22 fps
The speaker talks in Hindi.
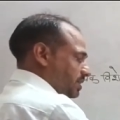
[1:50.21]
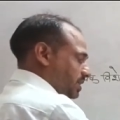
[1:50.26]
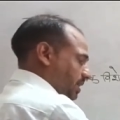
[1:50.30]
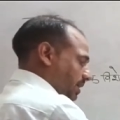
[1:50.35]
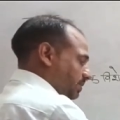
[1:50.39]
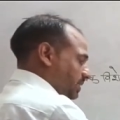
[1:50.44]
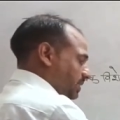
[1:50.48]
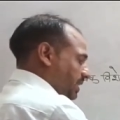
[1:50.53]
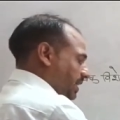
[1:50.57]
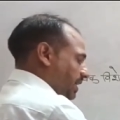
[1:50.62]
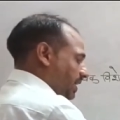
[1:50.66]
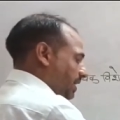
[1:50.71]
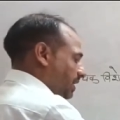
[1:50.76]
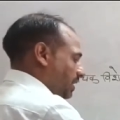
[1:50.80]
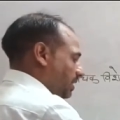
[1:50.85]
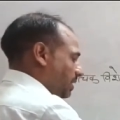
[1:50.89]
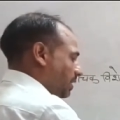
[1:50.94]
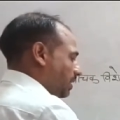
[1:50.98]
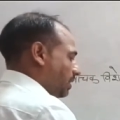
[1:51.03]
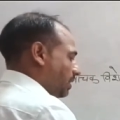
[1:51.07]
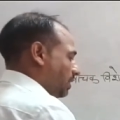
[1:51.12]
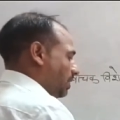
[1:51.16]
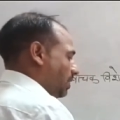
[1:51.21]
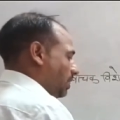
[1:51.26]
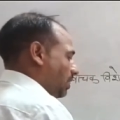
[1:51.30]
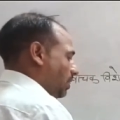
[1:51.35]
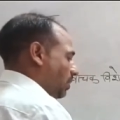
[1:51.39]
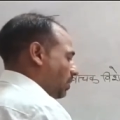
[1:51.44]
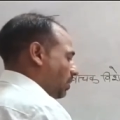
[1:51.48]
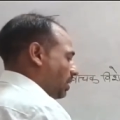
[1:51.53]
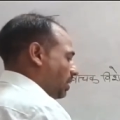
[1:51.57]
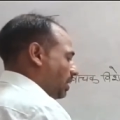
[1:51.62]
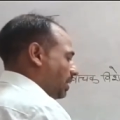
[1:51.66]
शब्द है
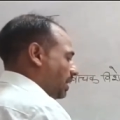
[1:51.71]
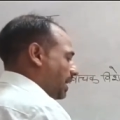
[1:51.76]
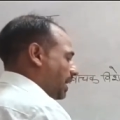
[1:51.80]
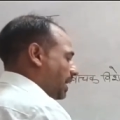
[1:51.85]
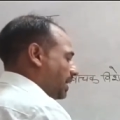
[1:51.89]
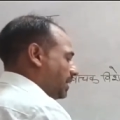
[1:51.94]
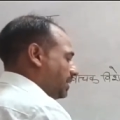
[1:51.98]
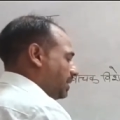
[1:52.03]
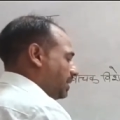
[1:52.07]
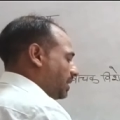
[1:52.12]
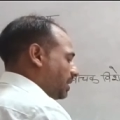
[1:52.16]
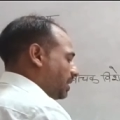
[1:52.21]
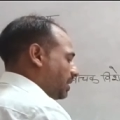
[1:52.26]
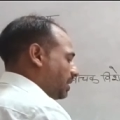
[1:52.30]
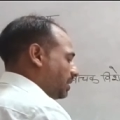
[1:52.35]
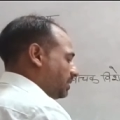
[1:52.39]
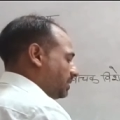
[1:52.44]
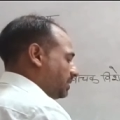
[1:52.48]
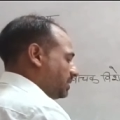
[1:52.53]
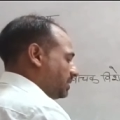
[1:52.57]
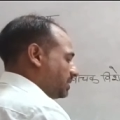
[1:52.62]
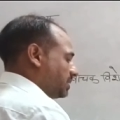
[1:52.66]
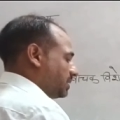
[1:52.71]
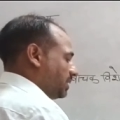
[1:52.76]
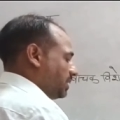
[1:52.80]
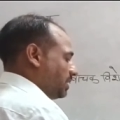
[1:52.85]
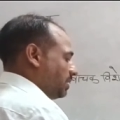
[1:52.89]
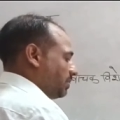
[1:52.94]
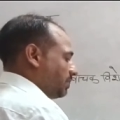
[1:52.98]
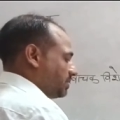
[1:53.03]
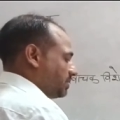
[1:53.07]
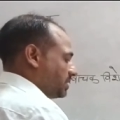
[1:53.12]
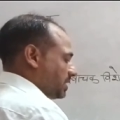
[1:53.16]
और लाल यहाँ इसकी
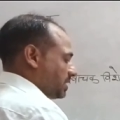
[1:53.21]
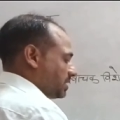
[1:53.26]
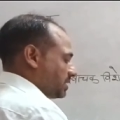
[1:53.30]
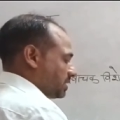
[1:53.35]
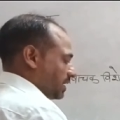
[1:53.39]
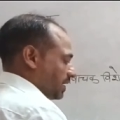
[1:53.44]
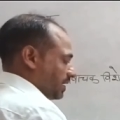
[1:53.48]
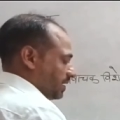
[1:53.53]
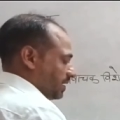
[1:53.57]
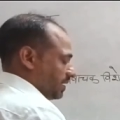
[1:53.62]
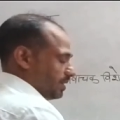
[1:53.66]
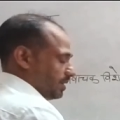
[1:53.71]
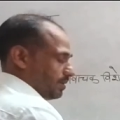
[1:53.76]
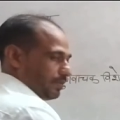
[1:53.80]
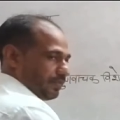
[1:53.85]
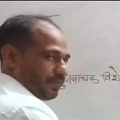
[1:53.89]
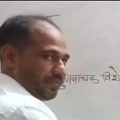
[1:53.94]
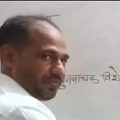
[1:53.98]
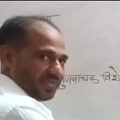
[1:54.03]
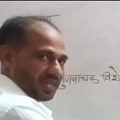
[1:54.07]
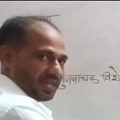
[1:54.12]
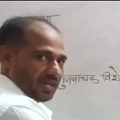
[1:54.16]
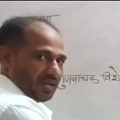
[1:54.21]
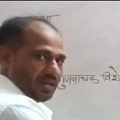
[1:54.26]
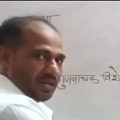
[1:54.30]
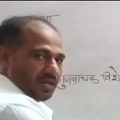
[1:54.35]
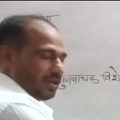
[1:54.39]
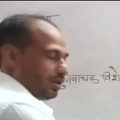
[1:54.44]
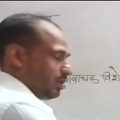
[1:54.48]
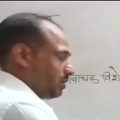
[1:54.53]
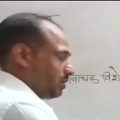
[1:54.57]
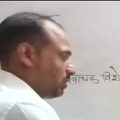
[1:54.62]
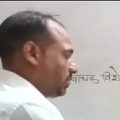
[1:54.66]
विशेषता है
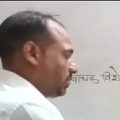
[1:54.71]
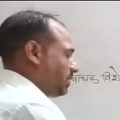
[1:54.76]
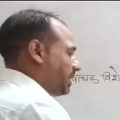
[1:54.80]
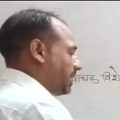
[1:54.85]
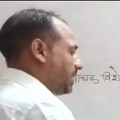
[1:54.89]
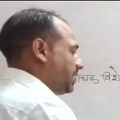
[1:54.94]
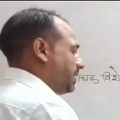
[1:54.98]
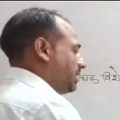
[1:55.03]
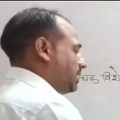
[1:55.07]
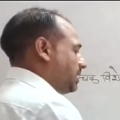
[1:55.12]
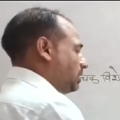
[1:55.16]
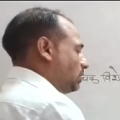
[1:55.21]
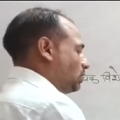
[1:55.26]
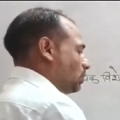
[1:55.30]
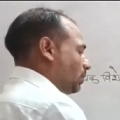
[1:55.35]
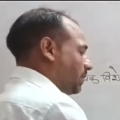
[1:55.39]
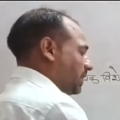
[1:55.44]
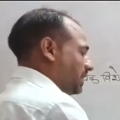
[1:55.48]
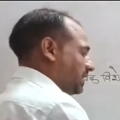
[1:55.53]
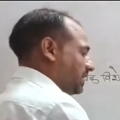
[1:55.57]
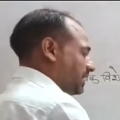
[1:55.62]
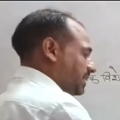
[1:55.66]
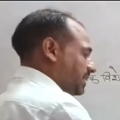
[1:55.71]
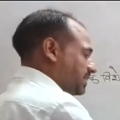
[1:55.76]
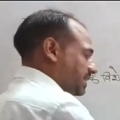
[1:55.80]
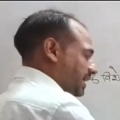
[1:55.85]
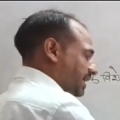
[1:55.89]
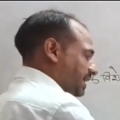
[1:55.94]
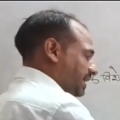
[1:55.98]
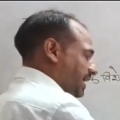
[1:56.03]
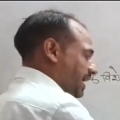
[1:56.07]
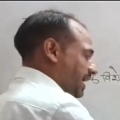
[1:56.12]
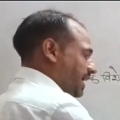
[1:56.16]
तो यानी कि दुपट्टा
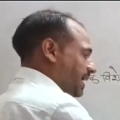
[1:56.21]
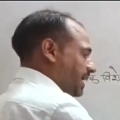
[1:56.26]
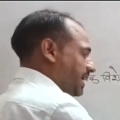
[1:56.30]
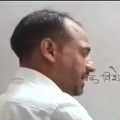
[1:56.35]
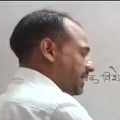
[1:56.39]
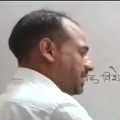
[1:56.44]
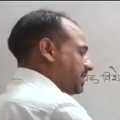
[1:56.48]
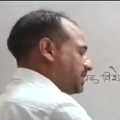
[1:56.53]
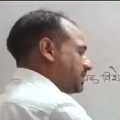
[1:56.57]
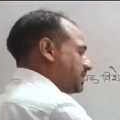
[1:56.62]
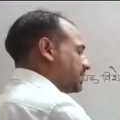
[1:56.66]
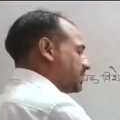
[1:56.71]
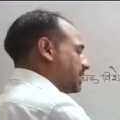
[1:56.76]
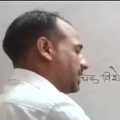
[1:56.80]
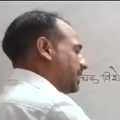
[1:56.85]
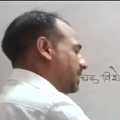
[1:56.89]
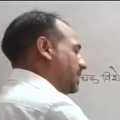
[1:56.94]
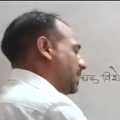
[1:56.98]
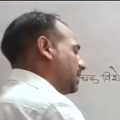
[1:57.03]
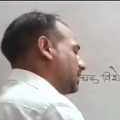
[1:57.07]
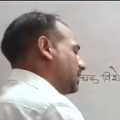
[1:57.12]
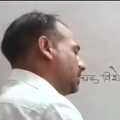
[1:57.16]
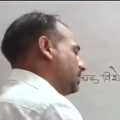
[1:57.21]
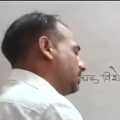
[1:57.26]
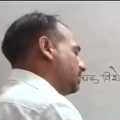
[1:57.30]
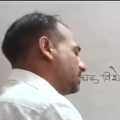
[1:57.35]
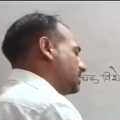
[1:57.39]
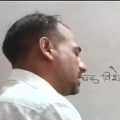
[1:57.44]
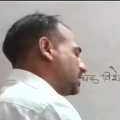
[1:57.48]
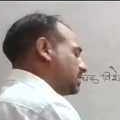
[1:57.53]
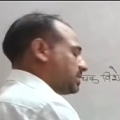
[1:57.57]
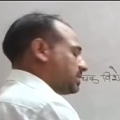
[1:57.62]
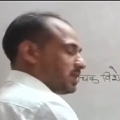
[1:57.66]
संज्ञा है इस संज्ञा की
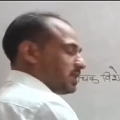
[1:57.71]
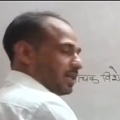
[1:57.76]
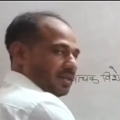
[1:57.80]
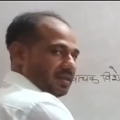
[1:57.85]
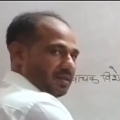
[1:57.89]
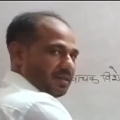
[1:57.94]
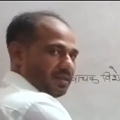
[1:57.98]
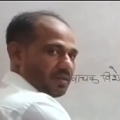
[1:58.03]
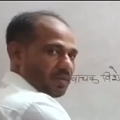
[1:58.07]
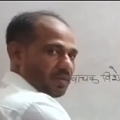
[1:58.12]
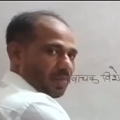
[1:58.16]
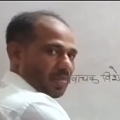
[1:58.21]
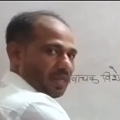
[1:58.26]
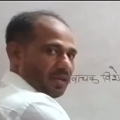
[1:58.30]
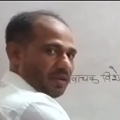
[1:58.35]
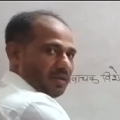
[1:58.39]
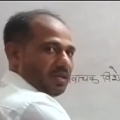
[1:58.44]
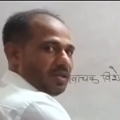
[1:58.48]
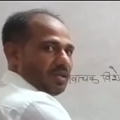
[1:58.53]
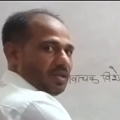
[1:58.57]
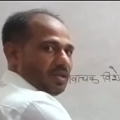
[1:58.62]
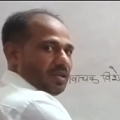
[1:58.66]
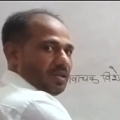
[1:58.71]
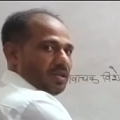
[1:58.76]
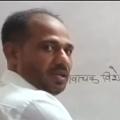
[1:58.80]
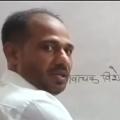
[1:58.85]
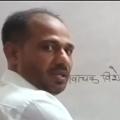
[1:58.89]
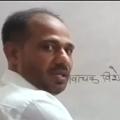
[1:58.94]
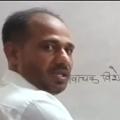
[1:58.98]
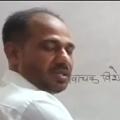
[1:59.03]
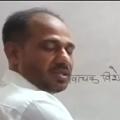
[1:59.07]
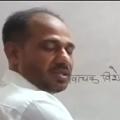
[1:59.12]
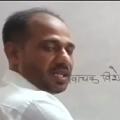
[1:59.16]
विशेषता
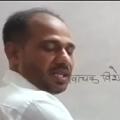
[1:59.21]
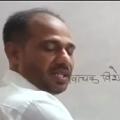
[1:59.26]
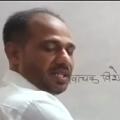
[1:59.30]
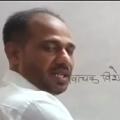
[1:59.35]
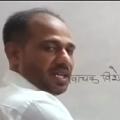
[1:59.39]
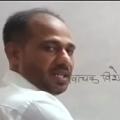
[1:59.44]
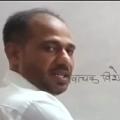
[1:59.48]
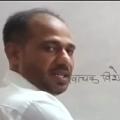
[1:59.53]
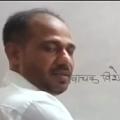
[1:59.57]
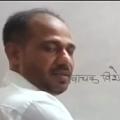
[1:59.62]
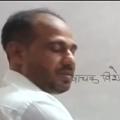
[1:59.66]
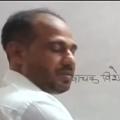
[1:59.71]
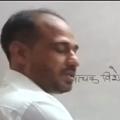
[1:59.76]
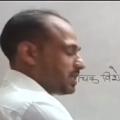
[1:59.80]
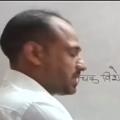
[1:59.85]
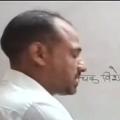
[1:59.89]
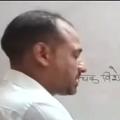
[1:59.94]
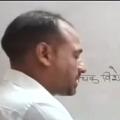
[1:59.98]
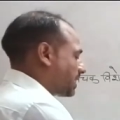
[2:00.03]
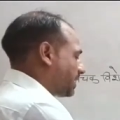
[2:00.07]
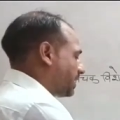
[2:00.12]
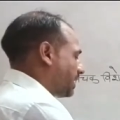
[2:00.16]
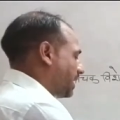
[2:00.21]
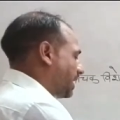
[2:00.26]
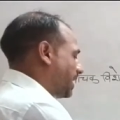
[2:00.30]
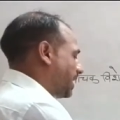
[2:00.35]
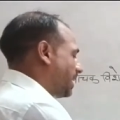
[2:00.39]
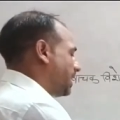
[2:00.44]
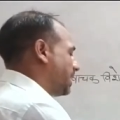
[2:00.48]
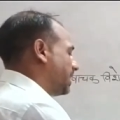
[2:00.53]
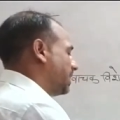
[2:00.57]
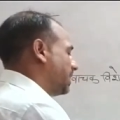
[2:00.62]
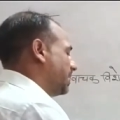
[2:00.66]
इस संज्ञा की विशेषता क्या
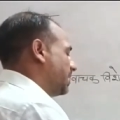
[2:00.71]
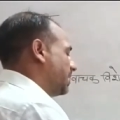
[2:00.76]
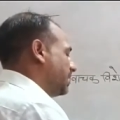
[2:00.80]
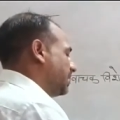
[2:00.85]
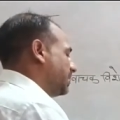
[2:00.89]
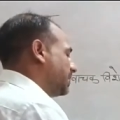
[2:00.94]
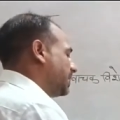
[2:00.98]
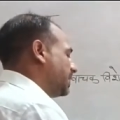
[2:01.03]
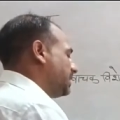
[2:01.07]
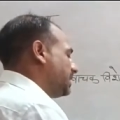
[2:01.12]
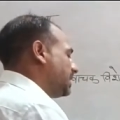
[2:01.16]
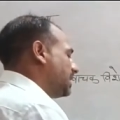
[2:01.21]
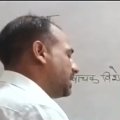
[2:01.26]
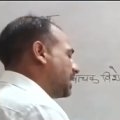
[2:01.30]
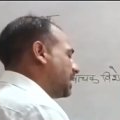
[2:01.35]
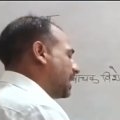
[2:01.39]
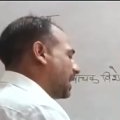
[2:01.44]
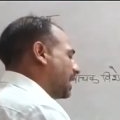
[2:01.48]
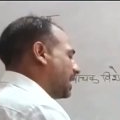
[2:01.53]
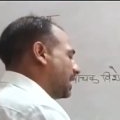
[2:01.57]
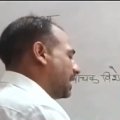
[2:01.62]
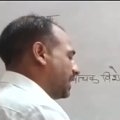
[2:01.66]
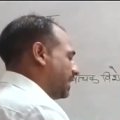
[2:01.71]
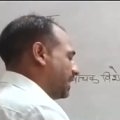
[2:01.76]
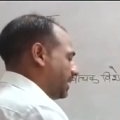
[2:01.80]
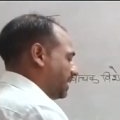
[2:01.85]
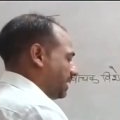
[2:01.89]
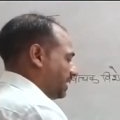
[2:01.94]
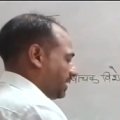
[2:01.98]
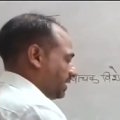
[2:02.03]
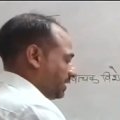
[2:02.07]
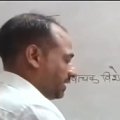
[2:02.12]
है कि ये लाल है